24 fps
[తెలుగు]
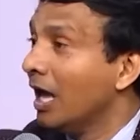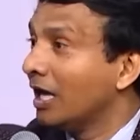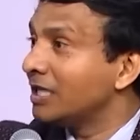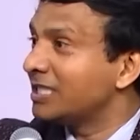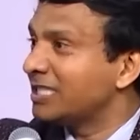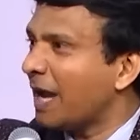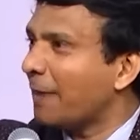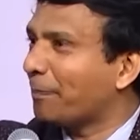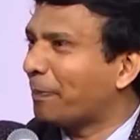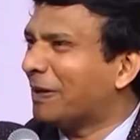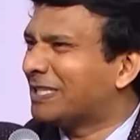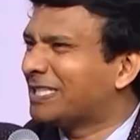
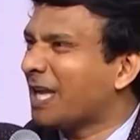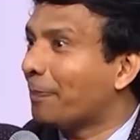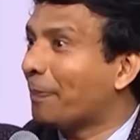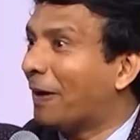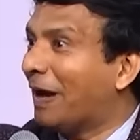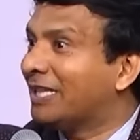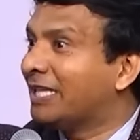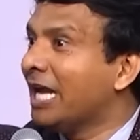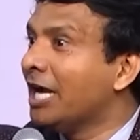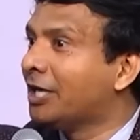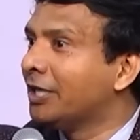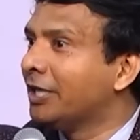చెప్పాలి చెప్పాలి
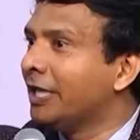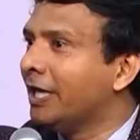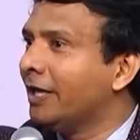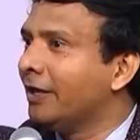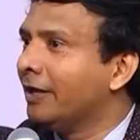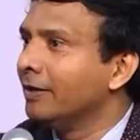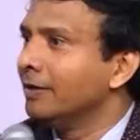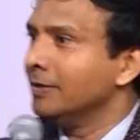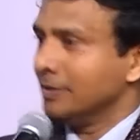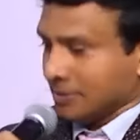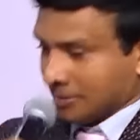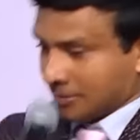అదేంటిది
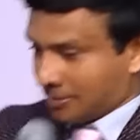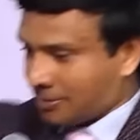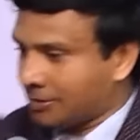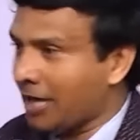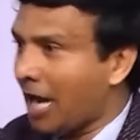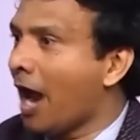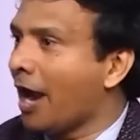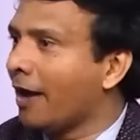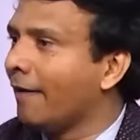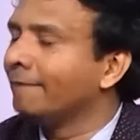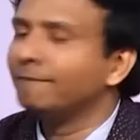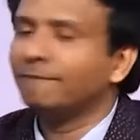
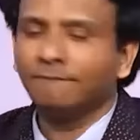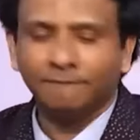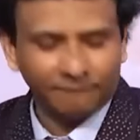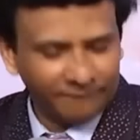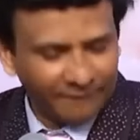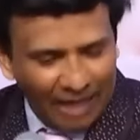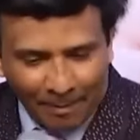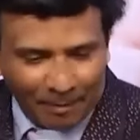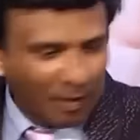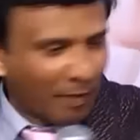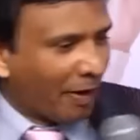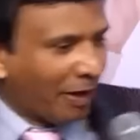జ్ఞానం
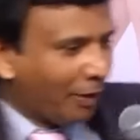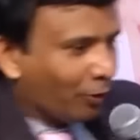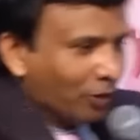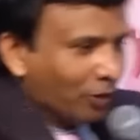దెబ్బ బయటకు